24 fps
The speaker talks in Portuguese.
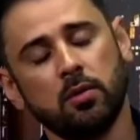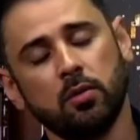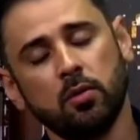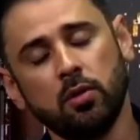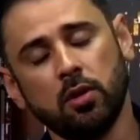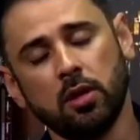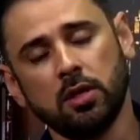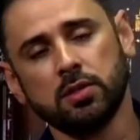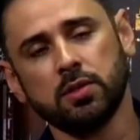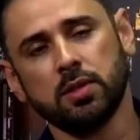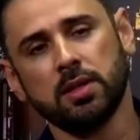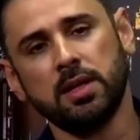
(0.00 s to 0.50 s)
do
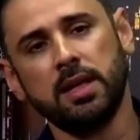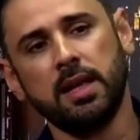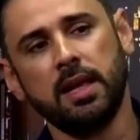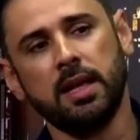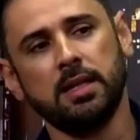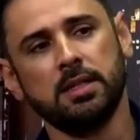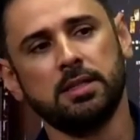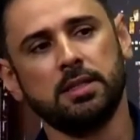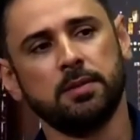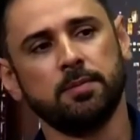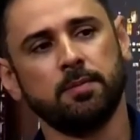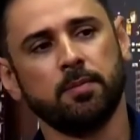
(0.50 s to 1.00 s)
nosso
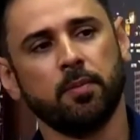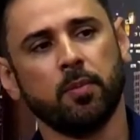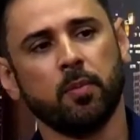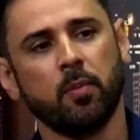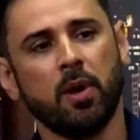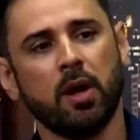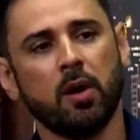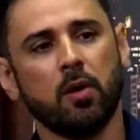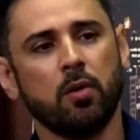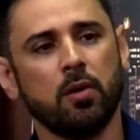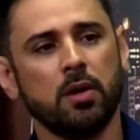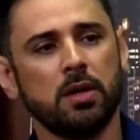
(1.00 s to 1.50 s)
cliente.
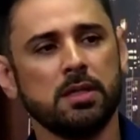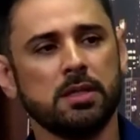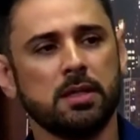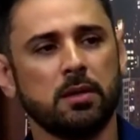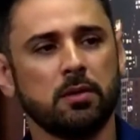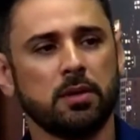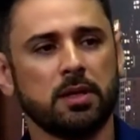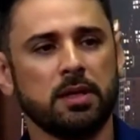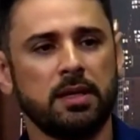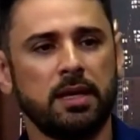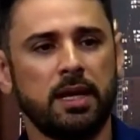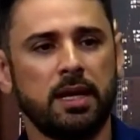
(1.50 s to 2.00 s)
Uma coisa é
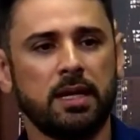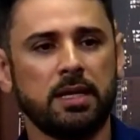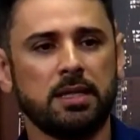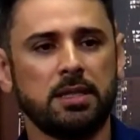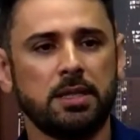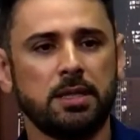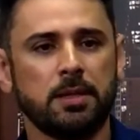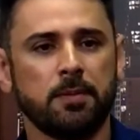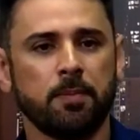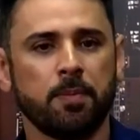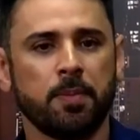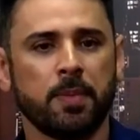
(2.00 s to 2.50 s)
o
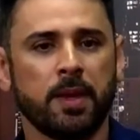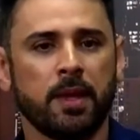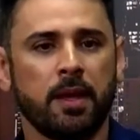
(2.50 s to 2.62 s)
cliente